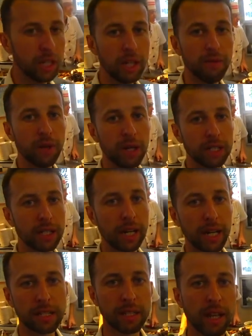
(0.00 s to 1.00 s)
они выглядят
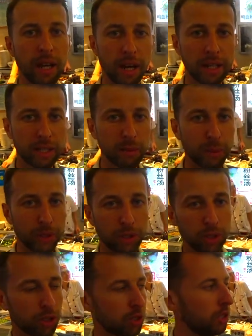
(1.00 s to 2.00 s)
гораздо
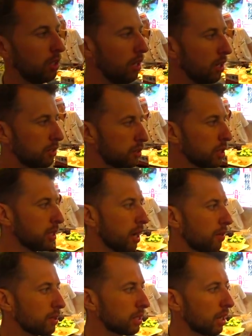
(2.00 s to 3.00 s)
симпатичнее, видите,
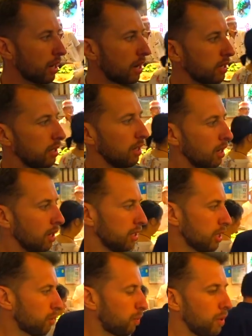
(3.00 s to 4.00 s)
как в ресторане.
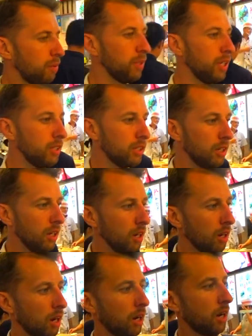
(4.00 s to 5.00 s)
Есть пельмени,
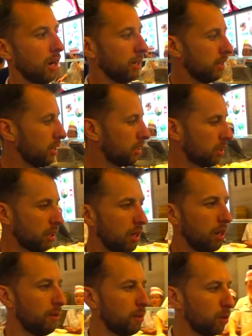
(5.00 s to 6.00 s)
а, есть
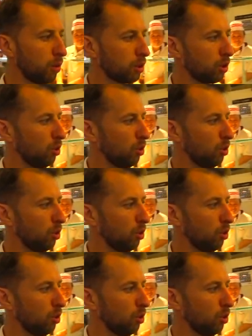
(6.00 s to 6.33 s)
э, фрукты,